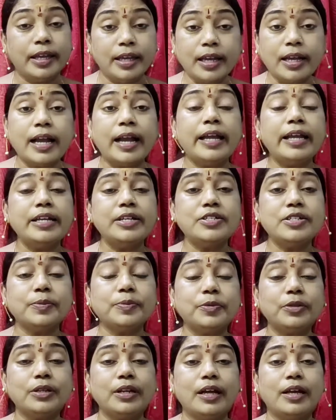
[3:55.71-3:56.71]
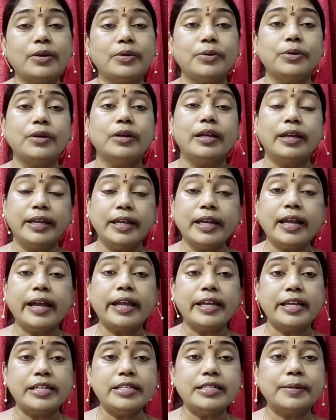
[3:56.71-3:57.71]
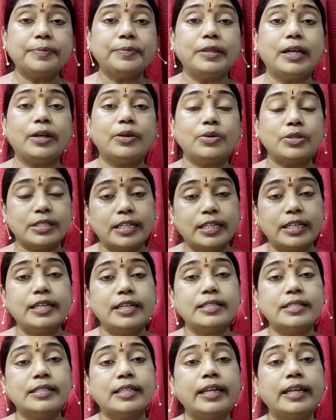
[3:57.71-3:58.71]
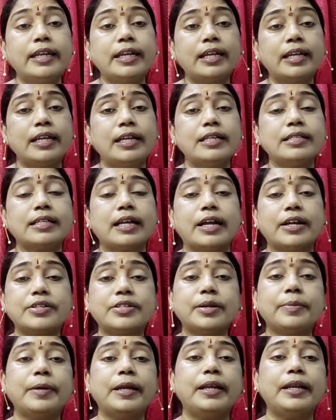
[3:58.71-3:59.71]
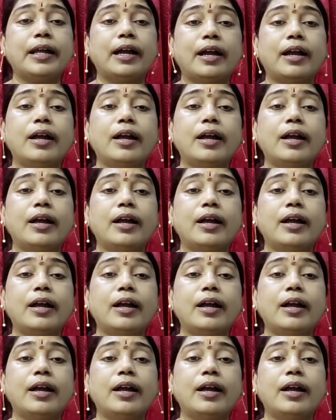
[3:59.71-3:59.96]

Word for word: ఇంకా ఏం చెప్తున్నారు ఇంకా ఏం చెప్తారు స్త్రీ స్త్రీకి సహజమైన